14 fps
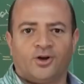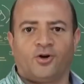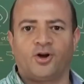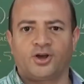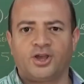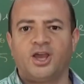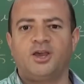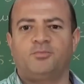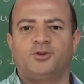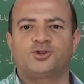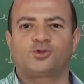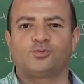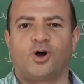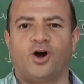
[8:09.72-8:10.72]
Ok,
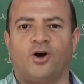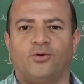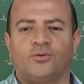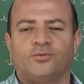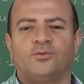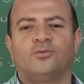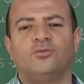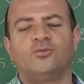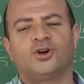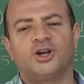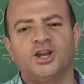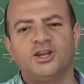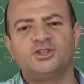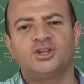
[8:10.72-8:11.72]
pessoal? Um
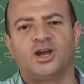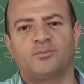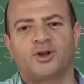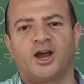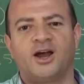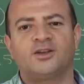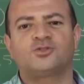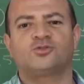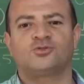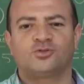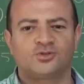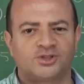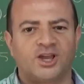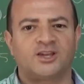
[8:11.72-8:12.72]
grande abraço,
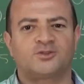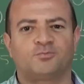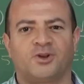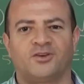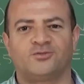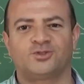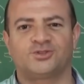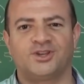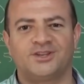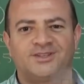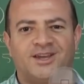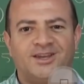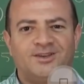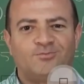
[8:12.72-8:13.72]
sucesso para
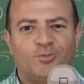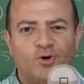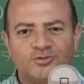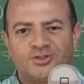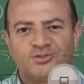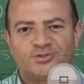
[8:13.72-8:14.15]
vocês aí. Bons